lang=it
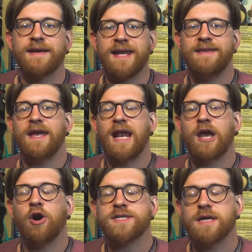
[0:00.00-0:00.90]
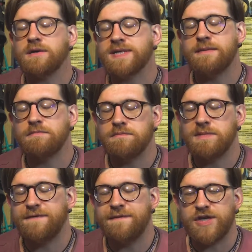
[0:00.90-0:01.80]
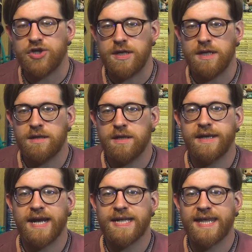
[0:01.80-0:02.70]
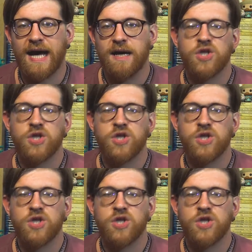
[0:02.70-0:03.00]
rende le cose così difficili in realtà.